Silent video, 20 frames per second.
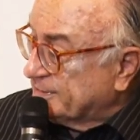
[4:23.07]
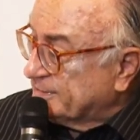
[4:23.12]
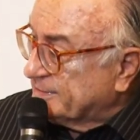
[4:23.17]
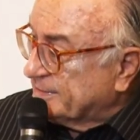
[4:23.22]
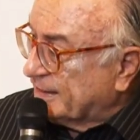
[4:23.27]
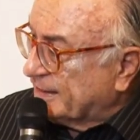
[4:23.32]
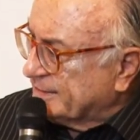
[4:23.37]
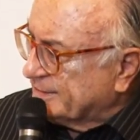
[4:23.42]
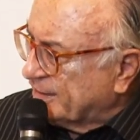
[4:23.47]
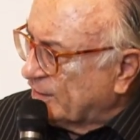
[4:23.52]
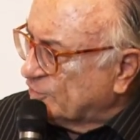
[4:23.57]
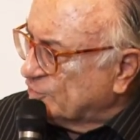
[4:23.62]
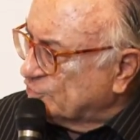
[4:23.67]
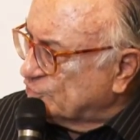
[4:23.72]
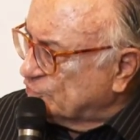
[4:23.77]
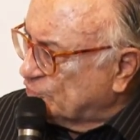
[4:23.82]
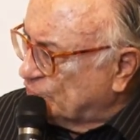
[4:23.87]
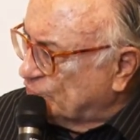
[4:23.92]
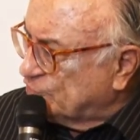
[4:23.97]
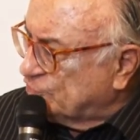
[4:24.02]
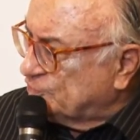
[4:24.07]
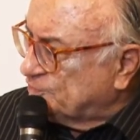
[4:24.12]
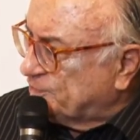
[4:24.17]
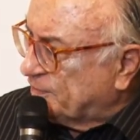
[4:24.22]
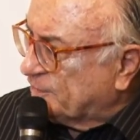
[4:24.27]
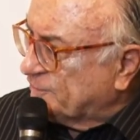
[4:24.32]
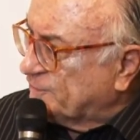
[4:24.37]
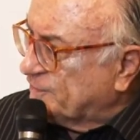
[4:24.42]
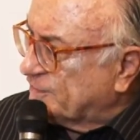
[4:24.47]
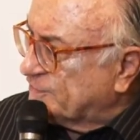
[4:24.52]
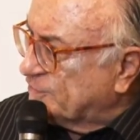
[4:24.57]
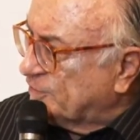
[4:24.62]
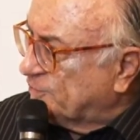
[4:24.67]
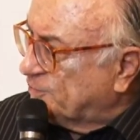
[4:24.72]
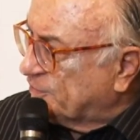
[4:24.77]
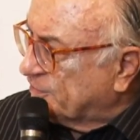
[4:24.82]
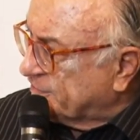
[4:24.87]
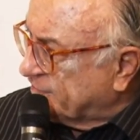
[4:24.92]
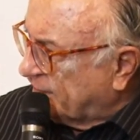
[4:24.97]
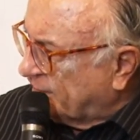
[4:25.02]
tratar o esgoto para fins não
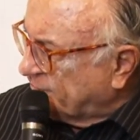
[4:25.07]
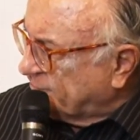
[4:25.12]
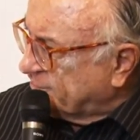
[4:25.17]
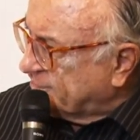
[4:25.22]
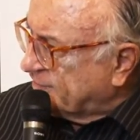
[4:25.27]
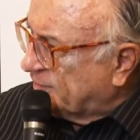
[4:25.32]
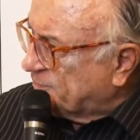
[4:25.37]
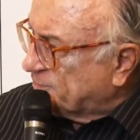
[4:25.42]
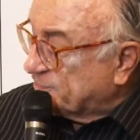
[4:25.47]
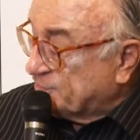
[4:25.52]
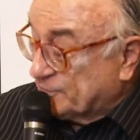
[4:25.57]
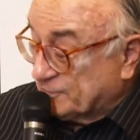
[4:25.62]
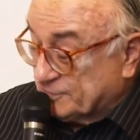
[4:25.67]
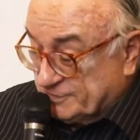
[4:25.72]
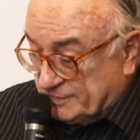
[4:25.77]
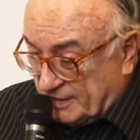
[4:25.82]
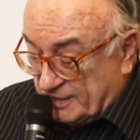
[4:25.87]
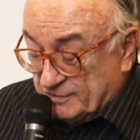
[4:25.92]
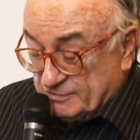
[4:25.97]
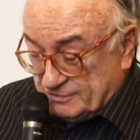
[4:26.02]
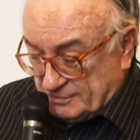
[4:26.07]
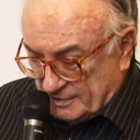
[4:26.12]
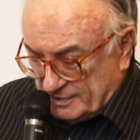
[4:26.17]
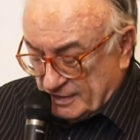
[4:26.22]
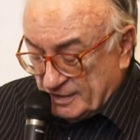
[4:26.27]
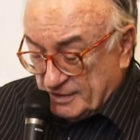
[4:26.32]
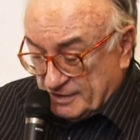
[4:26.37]
potáveis, dá para ser usado